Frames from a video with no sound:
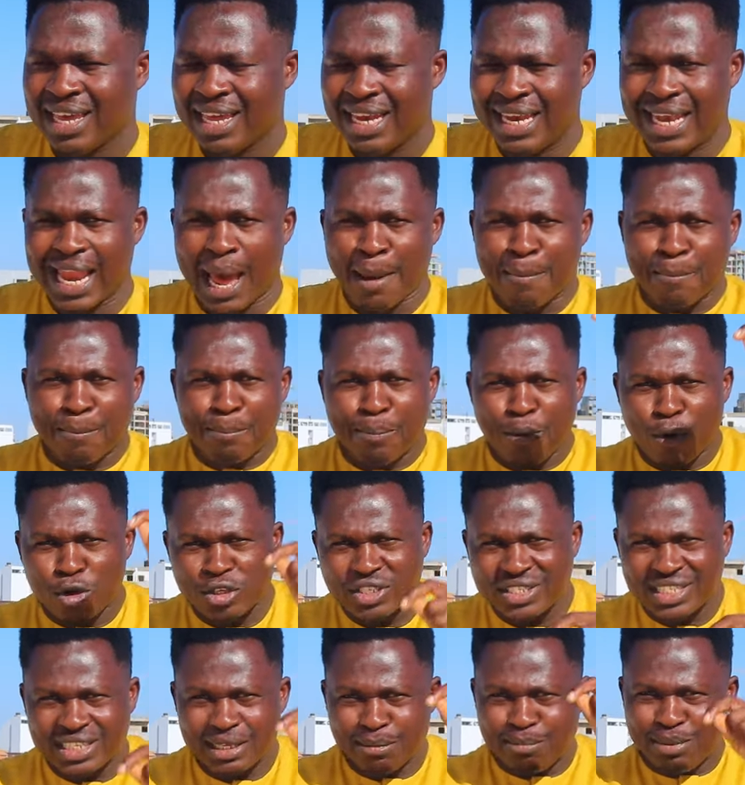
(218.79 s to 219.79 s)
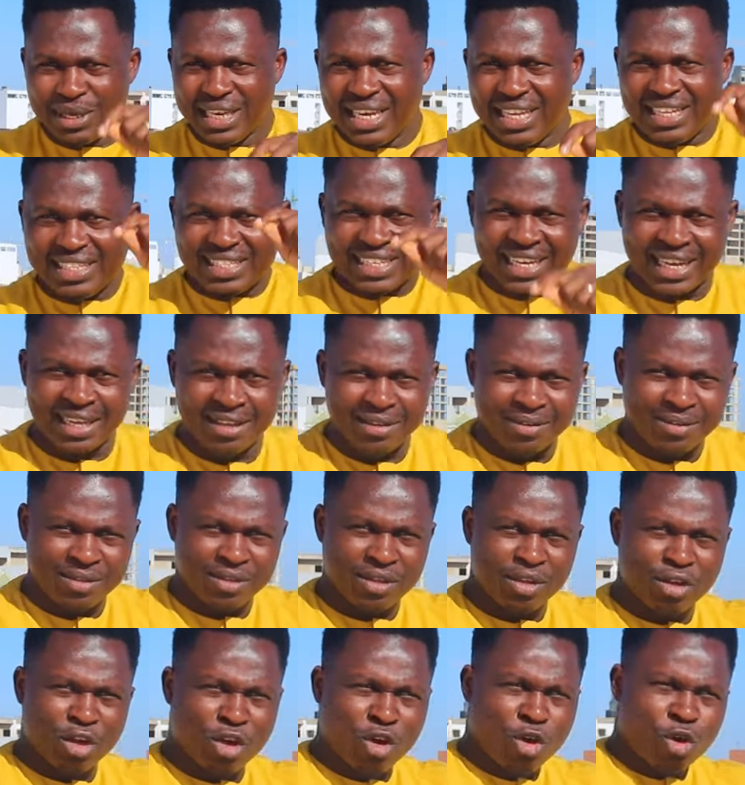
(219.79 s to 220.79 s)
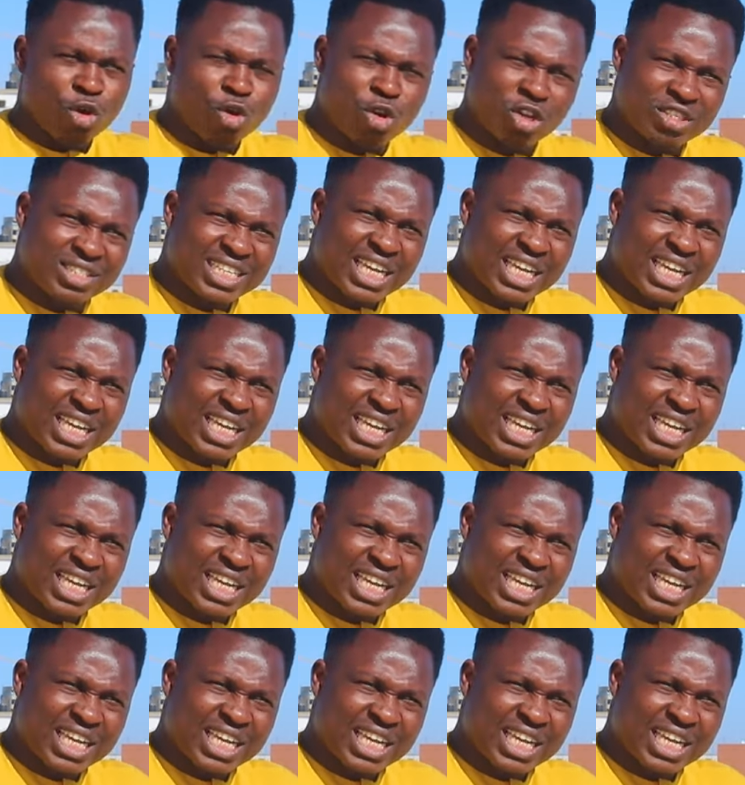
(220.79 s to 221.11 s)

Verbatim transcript: la possibilité que